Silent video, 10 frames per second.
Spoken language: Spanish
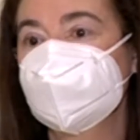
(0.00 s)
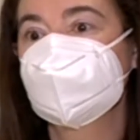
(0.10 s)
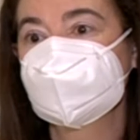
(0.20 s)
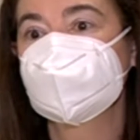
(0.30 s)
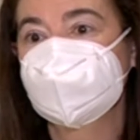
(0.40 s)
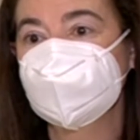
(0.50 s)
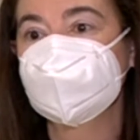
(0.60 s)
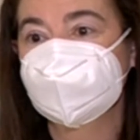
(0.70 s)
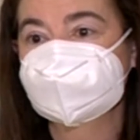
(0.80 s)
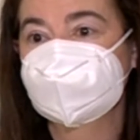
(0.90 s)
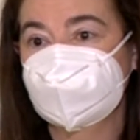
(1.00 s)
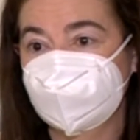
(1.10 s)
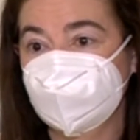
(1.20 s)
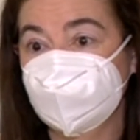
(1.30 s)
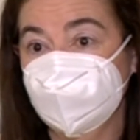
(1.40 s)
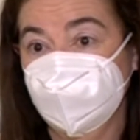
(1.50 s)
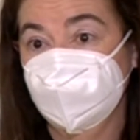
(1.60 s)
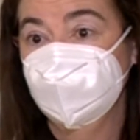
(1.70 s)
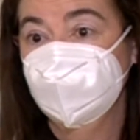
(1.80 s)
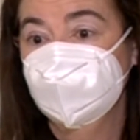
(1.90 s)
mucho tiempo de investigación,
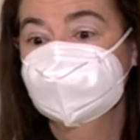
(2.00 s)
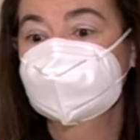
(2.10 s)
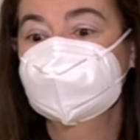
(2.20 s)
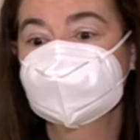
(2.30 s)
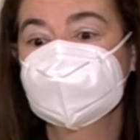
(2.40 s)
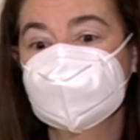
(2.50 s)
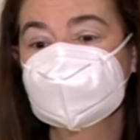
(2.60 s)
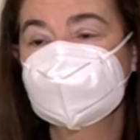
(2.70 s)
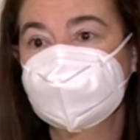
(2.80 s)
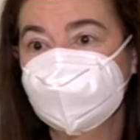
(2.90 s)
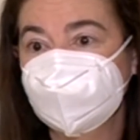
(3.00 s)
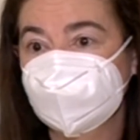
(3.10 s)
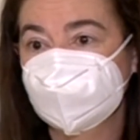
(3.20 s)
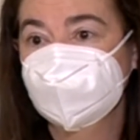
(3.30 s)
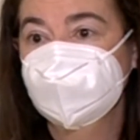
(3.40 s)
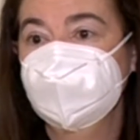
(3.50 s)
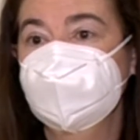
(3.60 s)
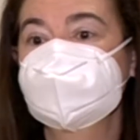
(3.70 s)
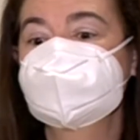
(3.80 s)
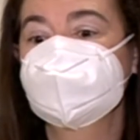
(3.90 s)
es que es mucho teléfono,
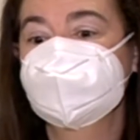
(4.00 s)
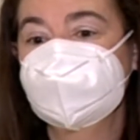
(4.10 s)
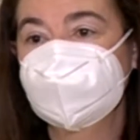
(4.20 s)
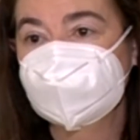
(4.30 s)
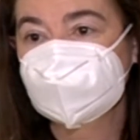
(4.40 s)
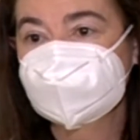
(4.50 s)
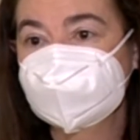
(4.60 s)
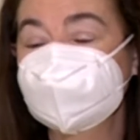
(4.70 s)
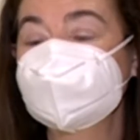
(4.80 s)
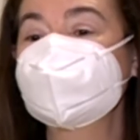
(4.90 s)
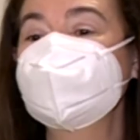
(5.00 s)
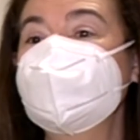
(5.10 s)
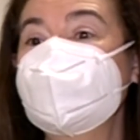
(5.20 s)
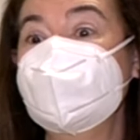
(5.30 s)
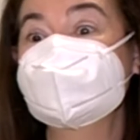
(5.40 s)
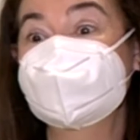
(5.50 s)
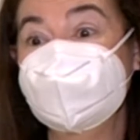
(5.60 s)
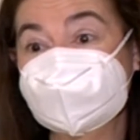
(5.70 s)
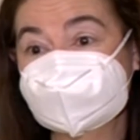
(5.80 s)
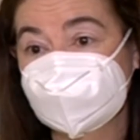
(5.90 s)
marcar las fechas de los contactos y el inicio de los
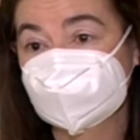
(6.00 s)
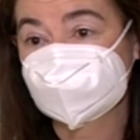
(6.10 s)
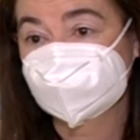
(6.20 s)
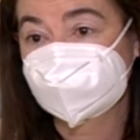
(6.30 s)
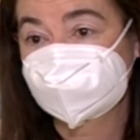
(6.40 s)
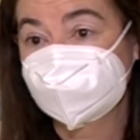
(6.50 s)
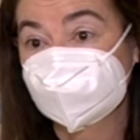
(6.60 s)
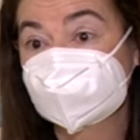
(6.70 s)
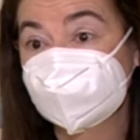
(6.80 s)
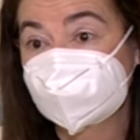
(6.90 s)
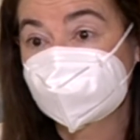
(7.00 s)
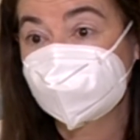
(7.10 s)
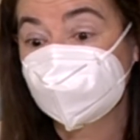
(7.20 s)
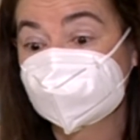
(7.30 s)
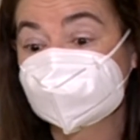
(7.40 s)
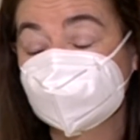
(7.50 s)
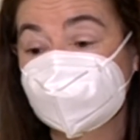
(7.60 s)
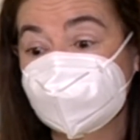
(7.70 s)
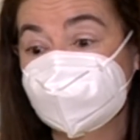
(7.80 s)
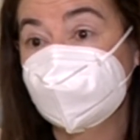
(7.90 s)
síntomas y sobre todo localizar
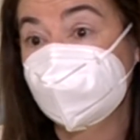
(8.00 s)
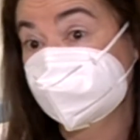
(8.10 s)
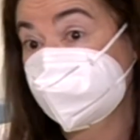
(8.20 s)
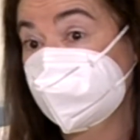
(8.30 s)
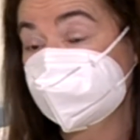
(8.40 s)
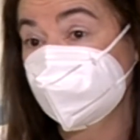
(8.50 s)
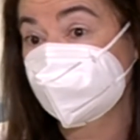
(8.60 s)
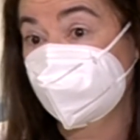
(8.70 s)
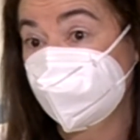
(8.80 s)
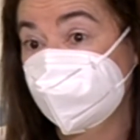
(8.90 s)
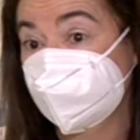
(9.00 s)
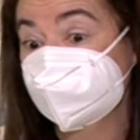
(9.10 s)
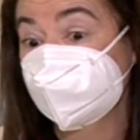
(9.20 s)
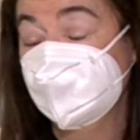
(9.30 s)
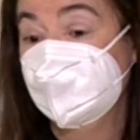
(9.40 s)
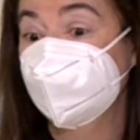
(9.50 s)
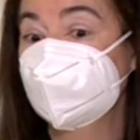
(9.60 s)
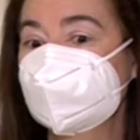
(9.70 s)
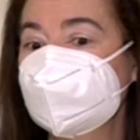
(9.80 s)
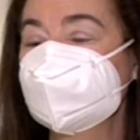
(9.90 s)
el caso índice, el primero que ha podido ser el
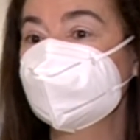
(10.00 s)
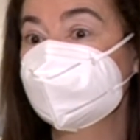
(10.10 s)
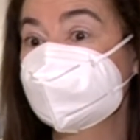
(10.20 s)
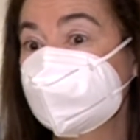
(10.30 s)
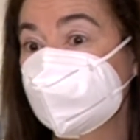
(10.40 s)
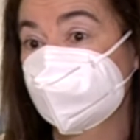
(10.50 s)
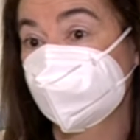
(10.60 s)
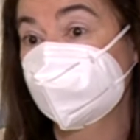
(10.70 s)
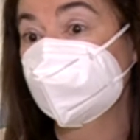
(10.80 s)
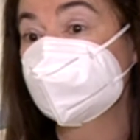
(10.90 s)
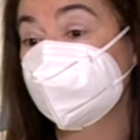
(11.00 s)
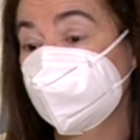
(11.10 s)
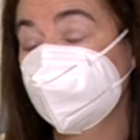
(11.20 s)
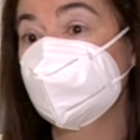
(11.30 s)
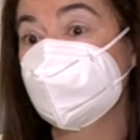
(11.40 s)
contacto el que les ha contagiado a